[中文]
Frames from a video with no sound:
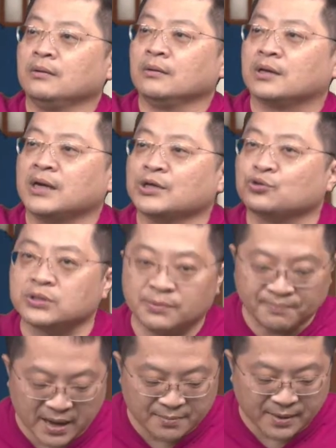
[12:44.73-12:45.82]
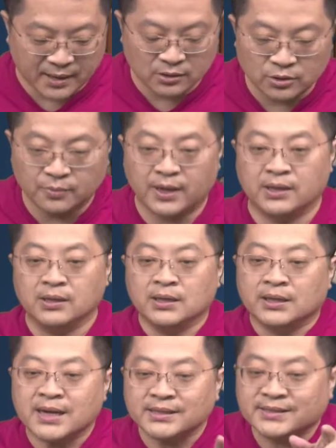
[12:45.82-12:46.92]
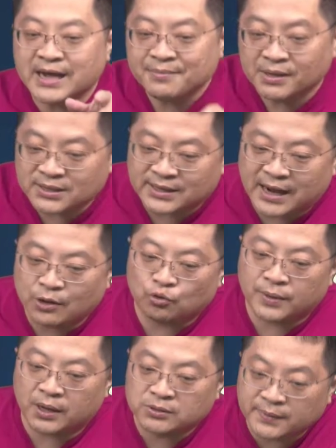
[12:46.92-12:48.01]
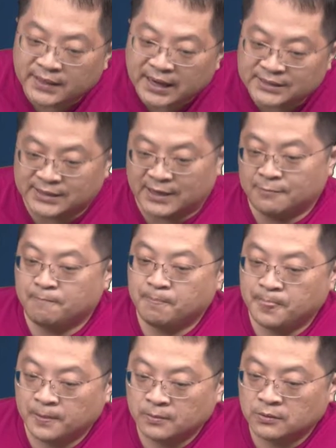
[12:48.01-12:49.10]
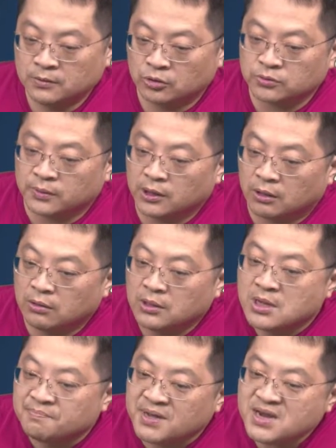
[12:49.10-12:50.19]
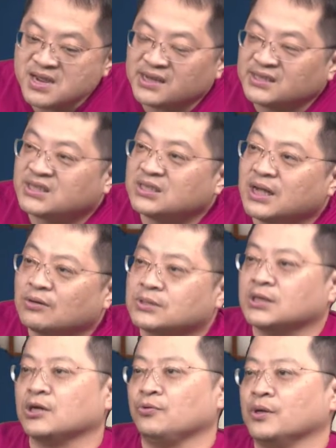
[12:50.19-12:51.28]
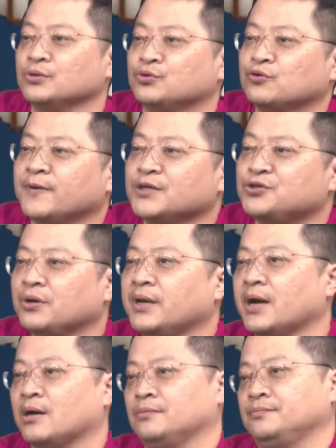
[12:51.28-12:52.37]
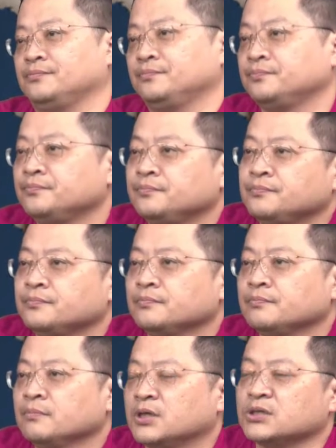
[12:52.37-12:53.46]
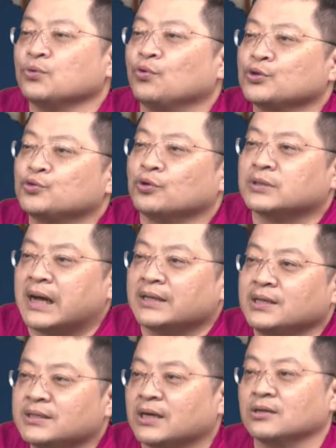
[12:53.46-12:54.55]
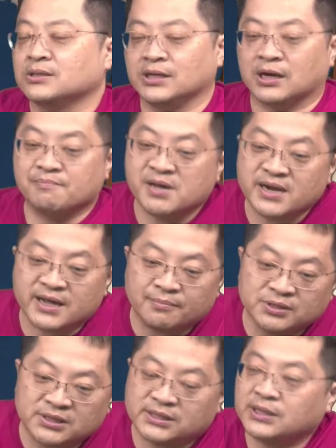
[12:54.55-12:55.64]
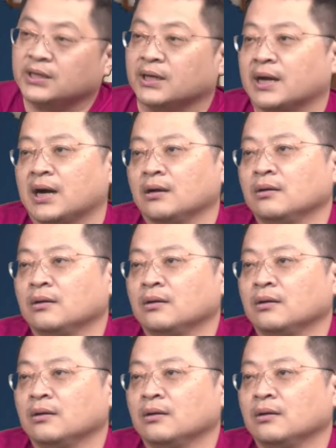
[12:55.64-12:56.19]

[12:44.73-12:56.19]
跟他说声拜拜，对不对？那下面这档股票，不是跟大家讲，投资朋友，明年十到十二元，除非缺料，这是我所打听到的资料。明年不是今年啦，